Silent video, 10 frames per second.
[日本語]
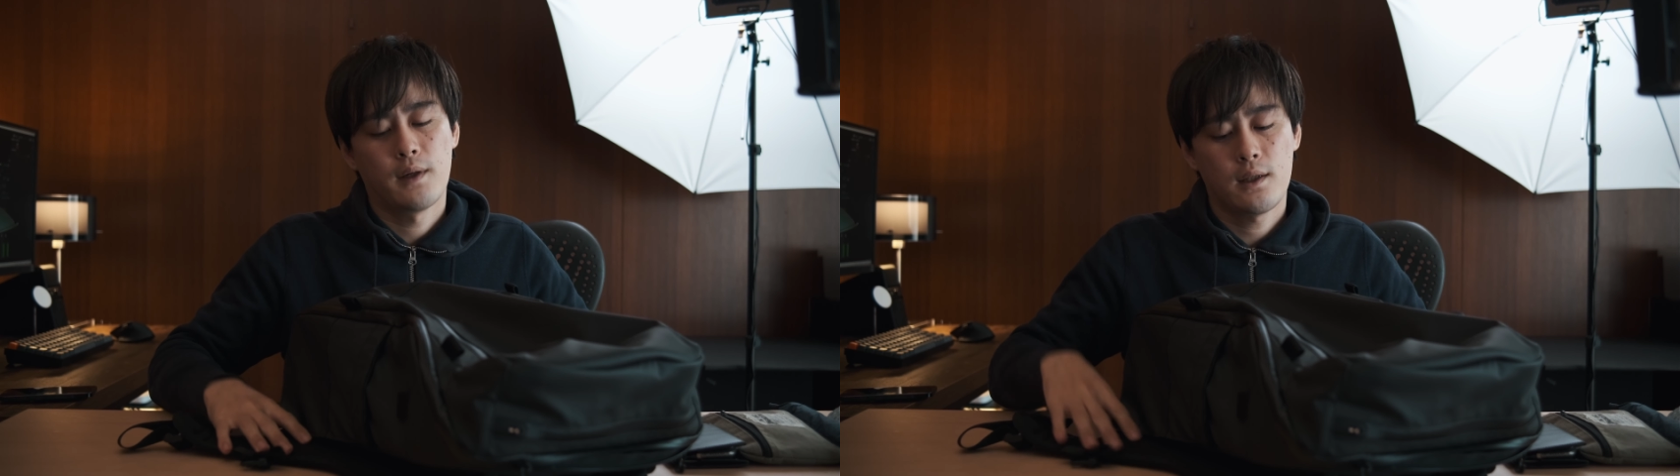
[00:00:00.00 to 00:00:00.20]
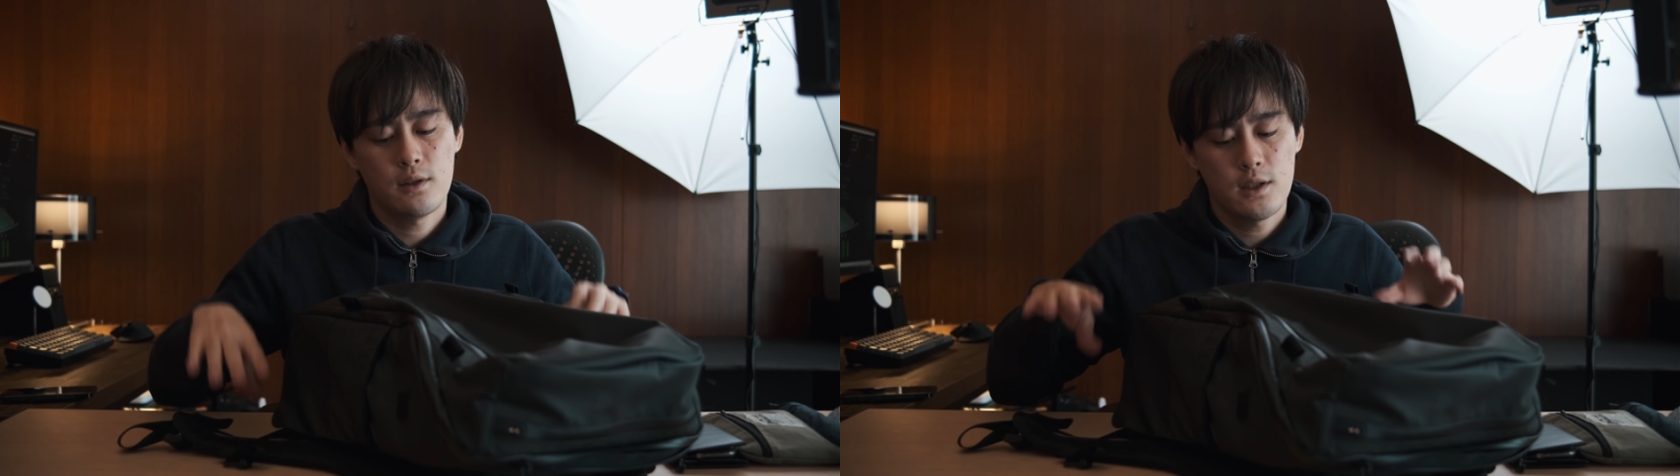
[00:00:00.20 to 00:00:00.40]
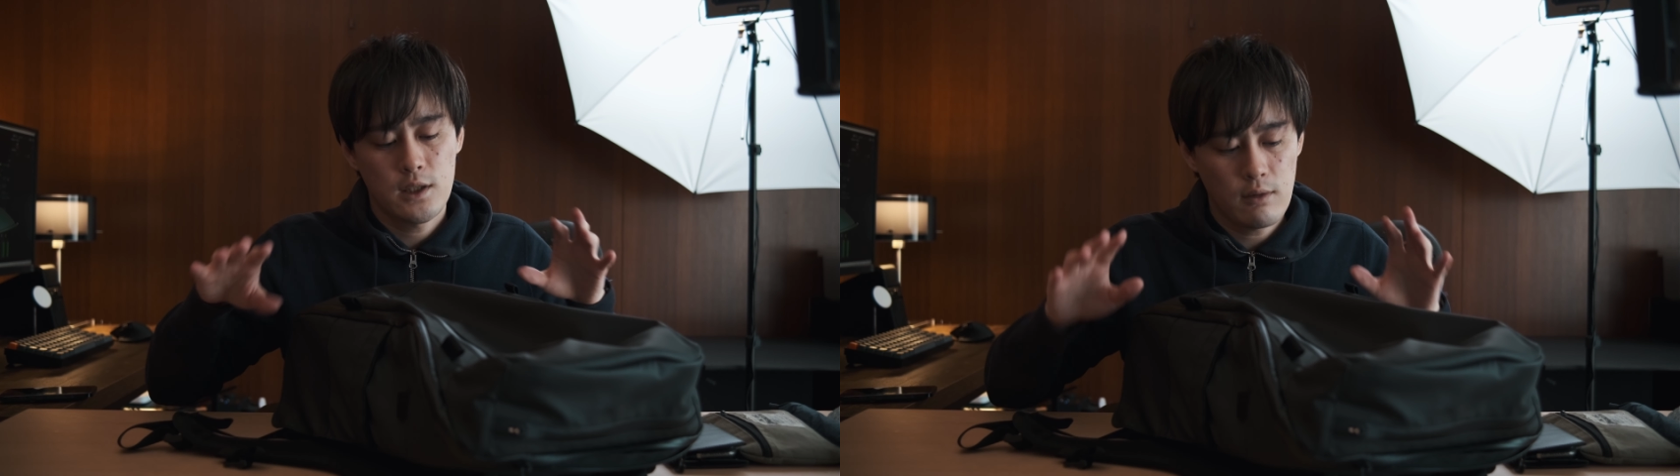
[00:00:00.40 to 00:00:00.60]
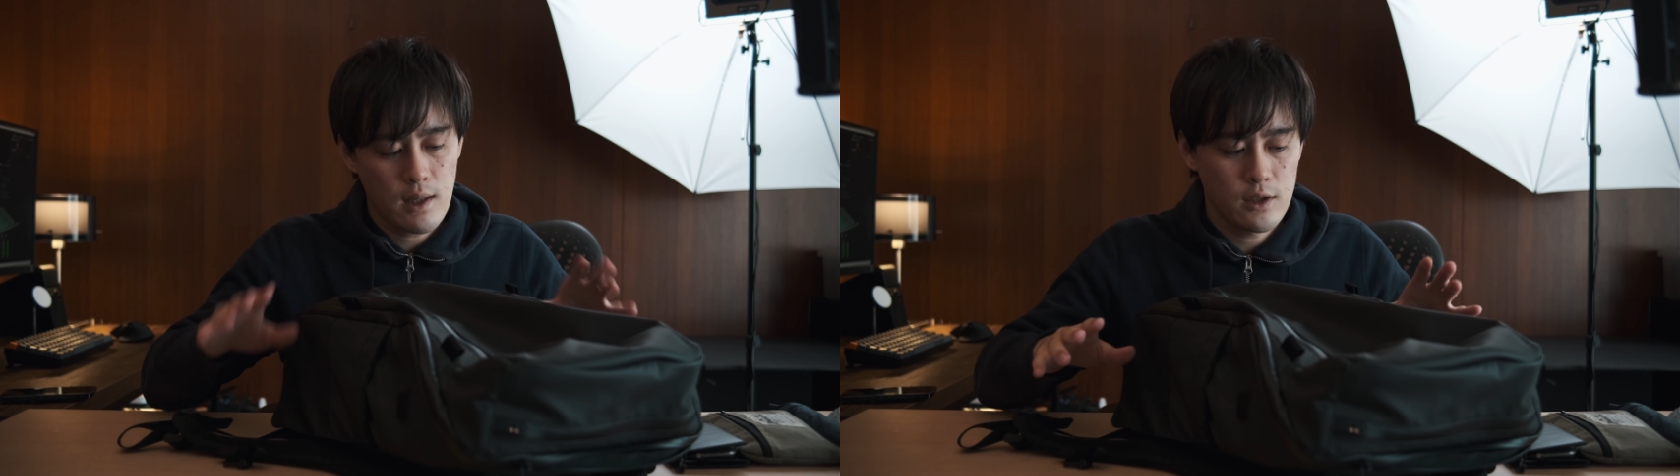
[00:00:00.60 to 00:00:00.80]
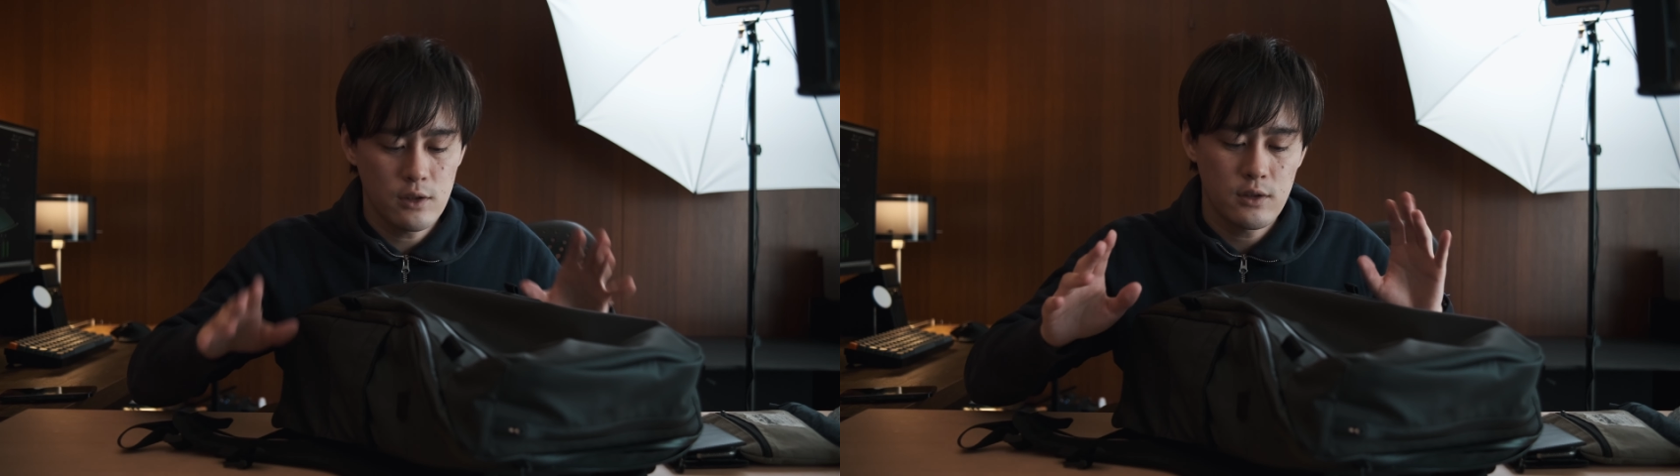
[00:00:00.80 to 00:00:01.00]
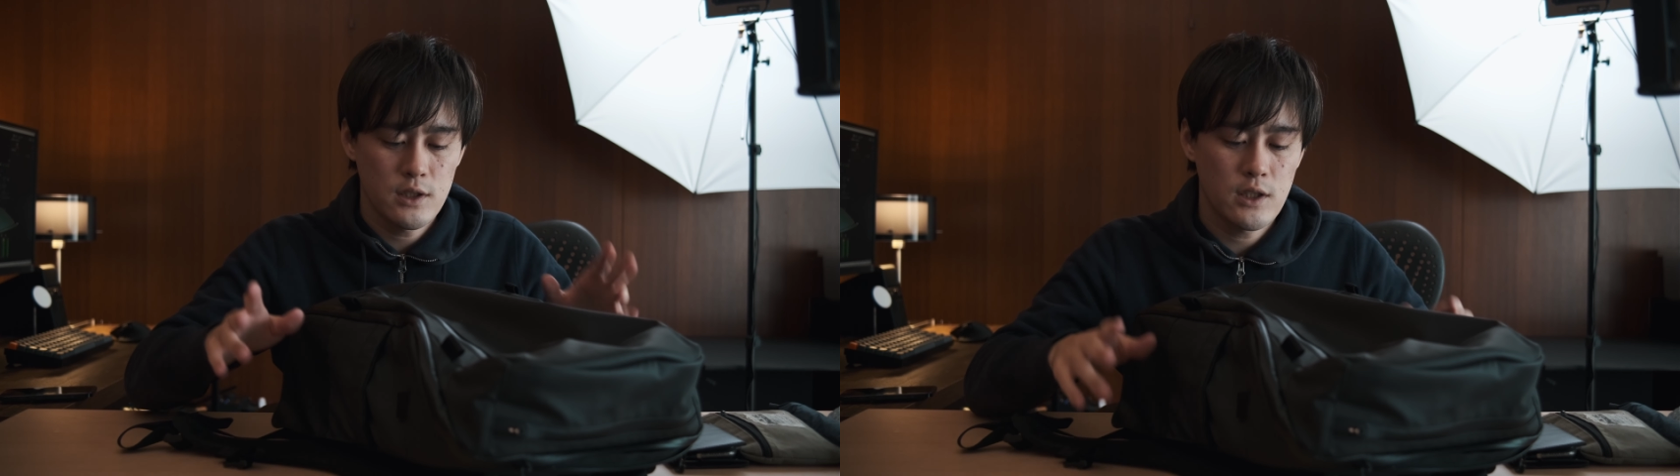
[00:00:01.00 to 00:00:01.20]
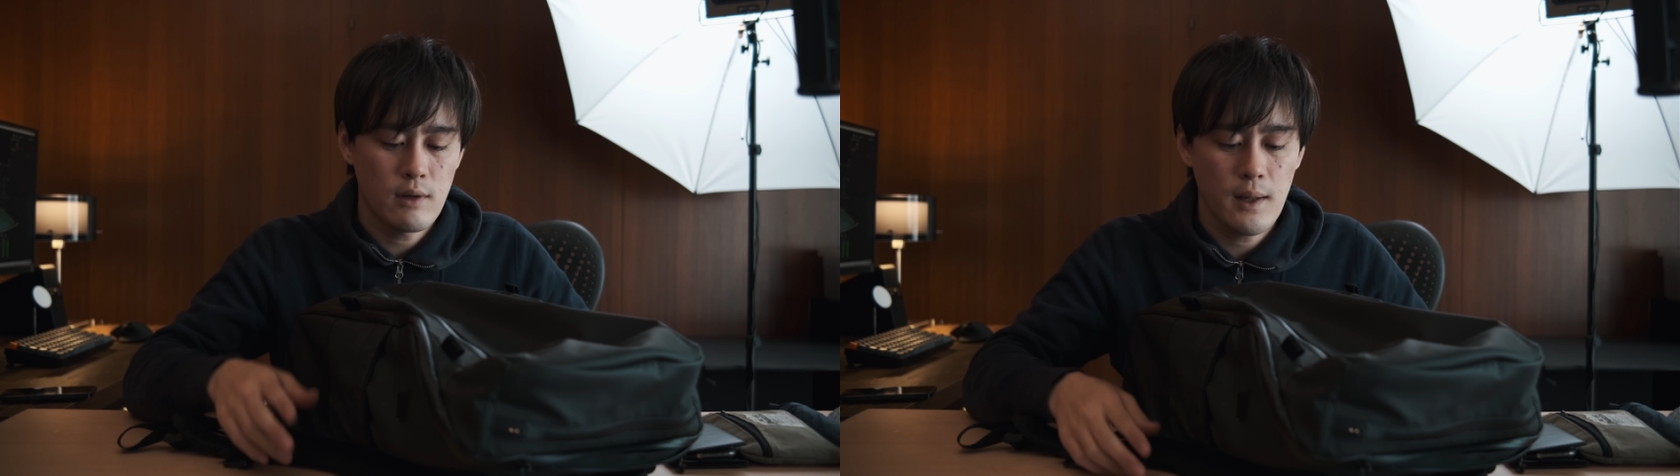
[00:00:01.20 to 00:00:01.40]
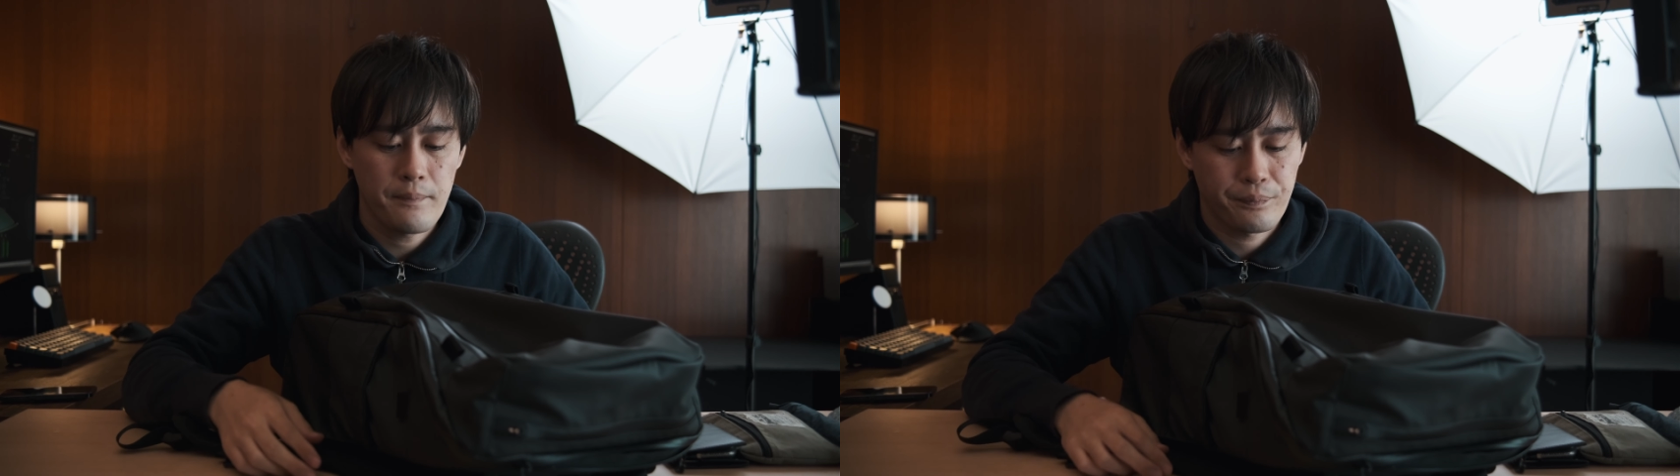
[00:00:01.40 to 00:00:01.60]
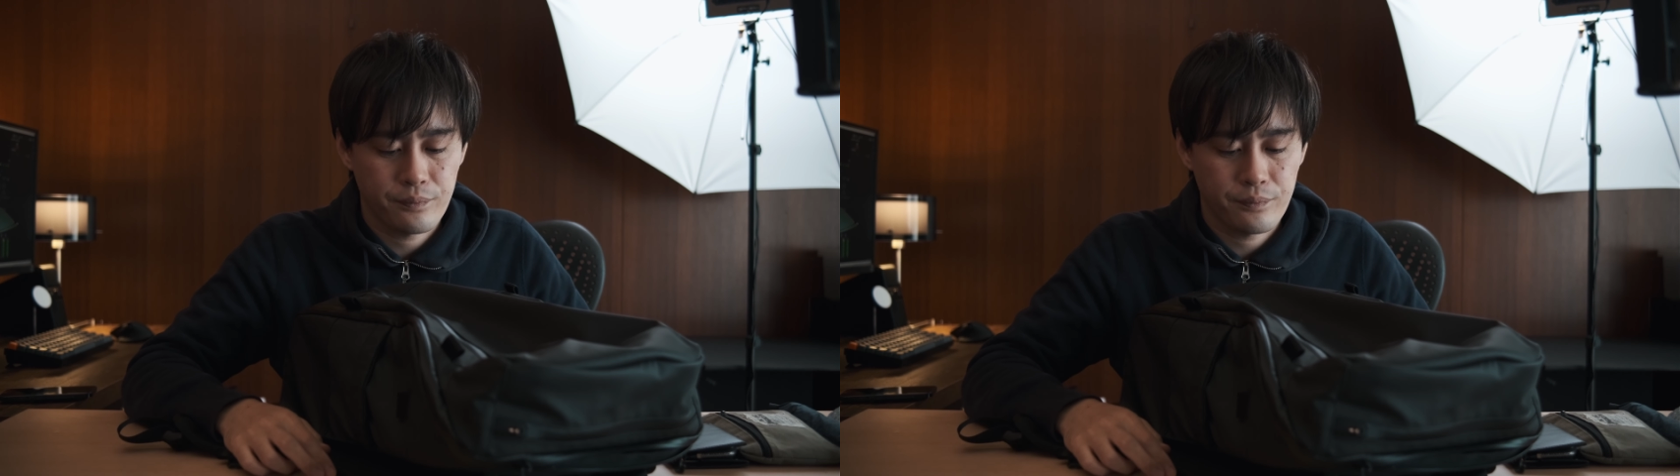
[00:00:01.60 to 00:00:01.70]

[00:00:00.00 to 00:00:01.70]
バッグにしては、リュックにしては、